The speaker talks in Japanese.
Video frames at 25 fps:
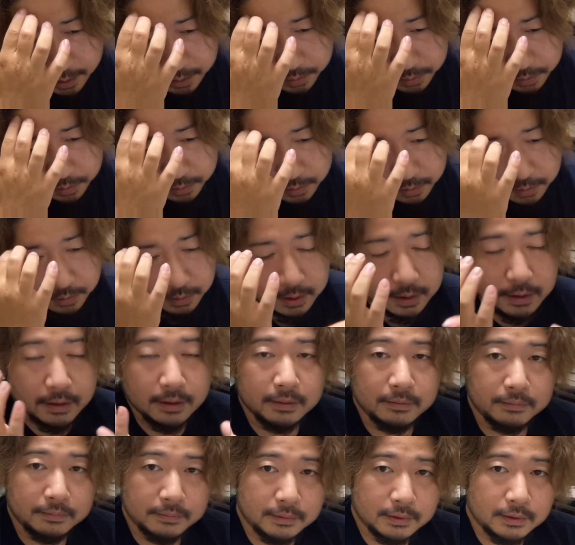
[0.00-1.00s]
の、
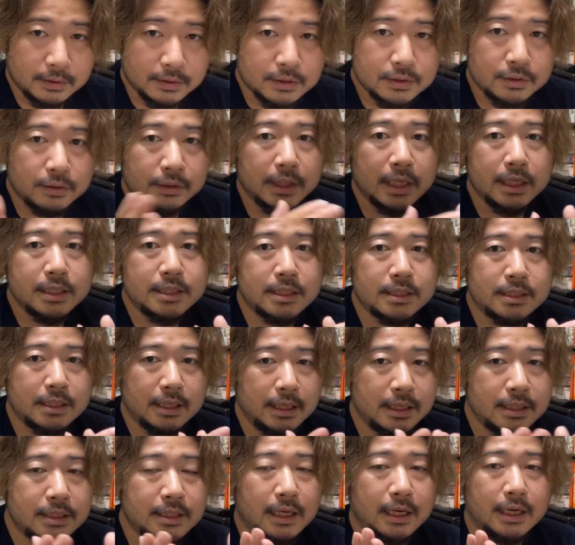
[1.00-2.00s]
相談者さ
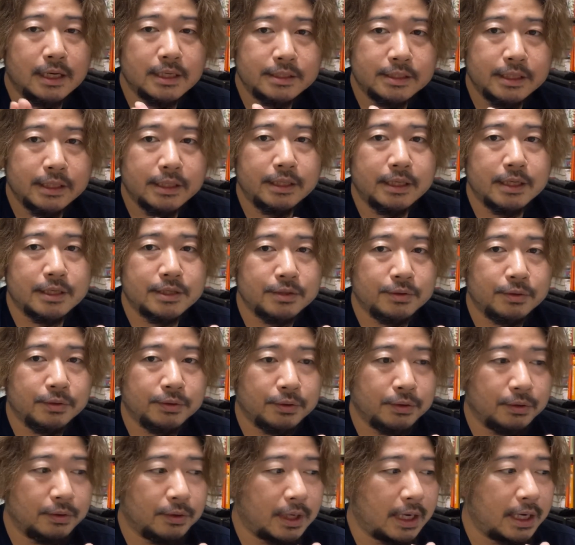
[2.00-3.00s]
んが探してきた仕
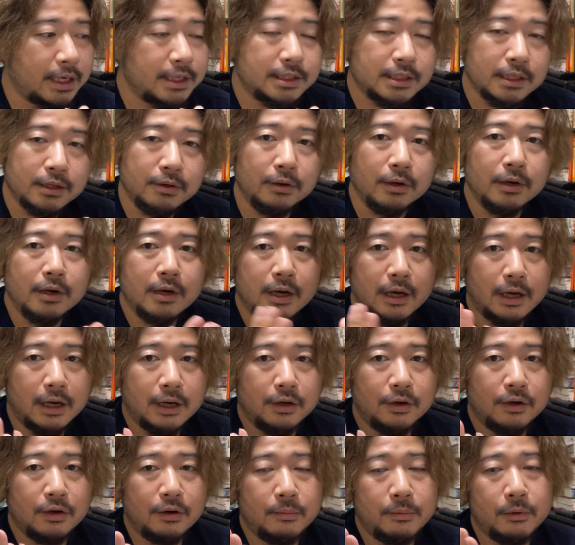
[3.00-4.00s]
事、会社を、あ
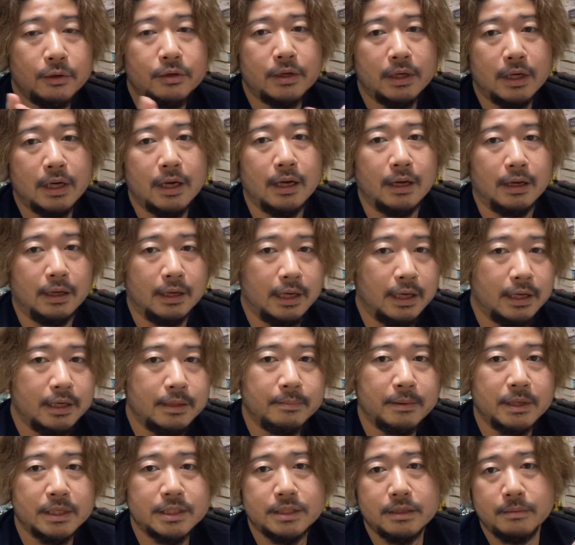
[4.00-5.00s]
の、僕が、えー、
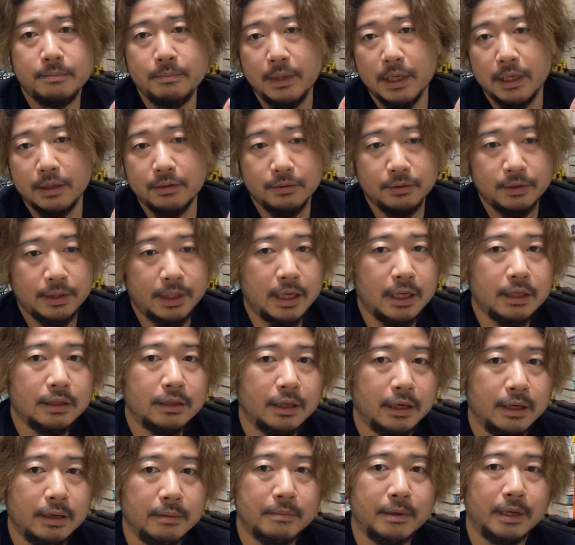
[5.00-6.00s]
まあ、人脈であっ
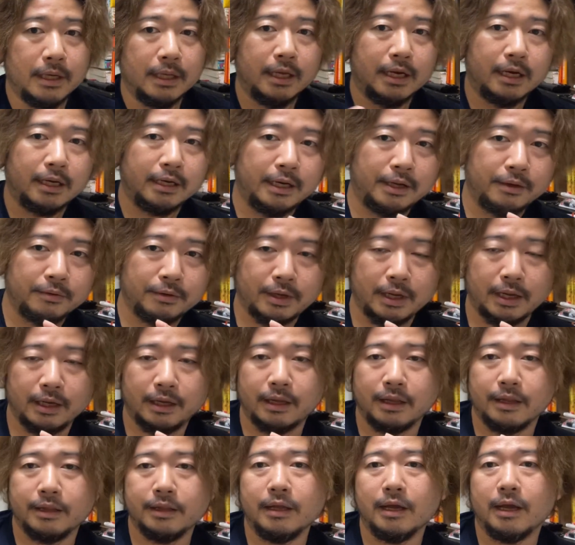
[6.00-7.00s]
たり、まあ、長年の経
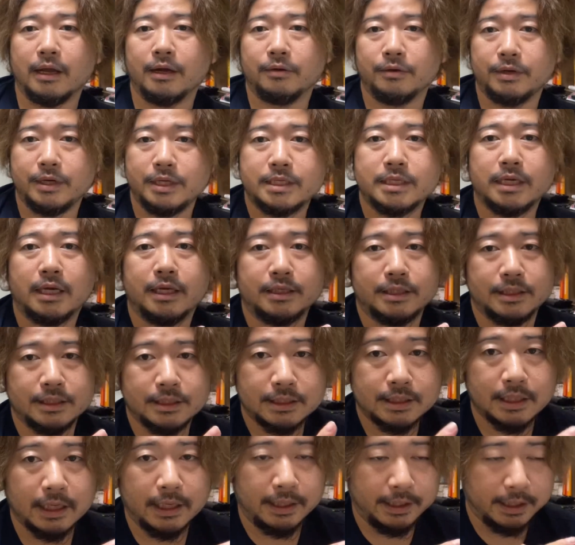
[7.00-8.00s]
験で、あの、リサーチ
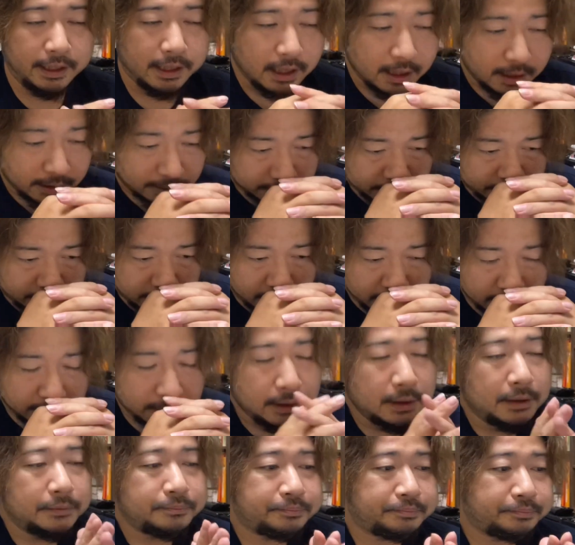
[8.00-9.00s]
した
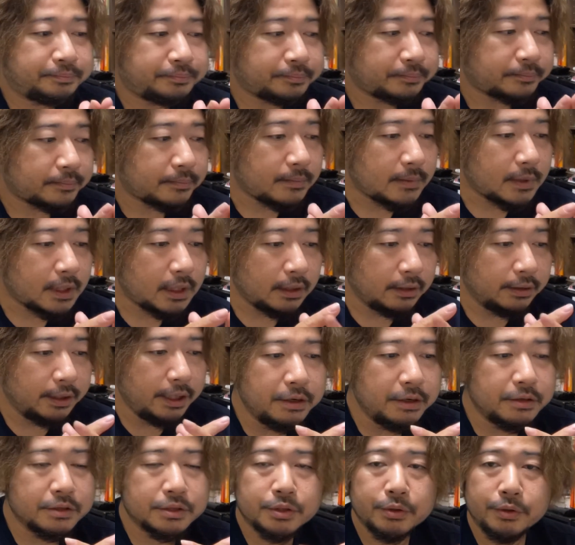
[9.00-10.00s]
り、っ
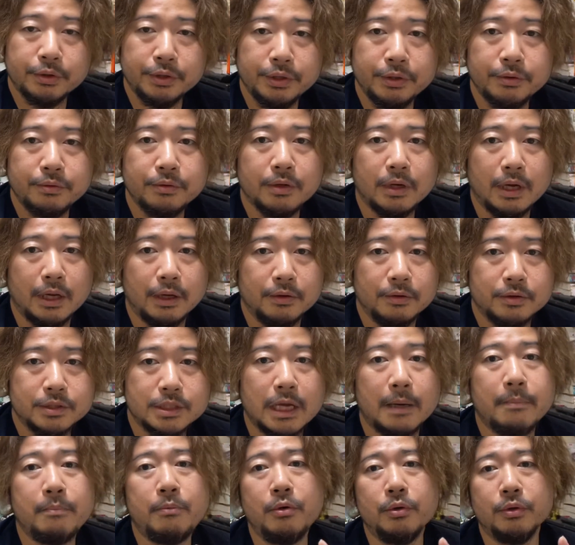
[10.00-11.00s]
う、そういう、あの、
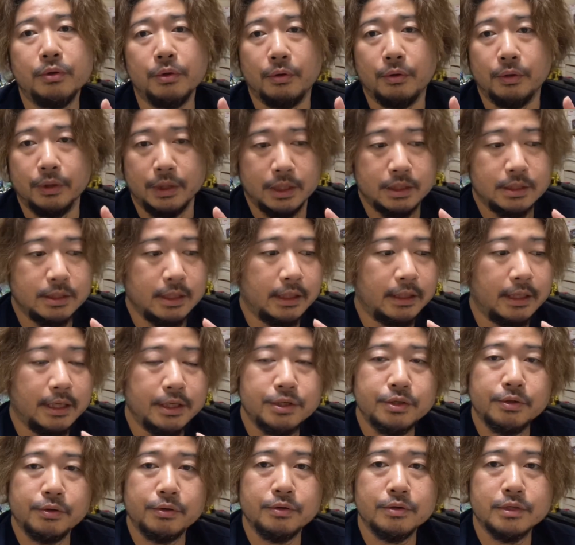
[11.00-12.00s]
サポートをですね、転
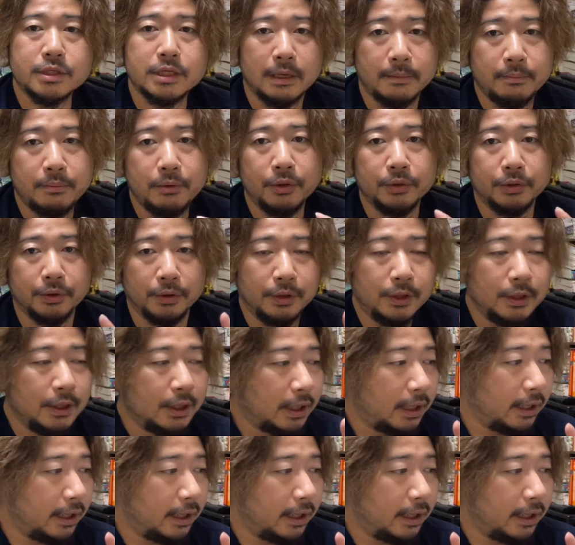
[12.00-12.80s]
職のサポート。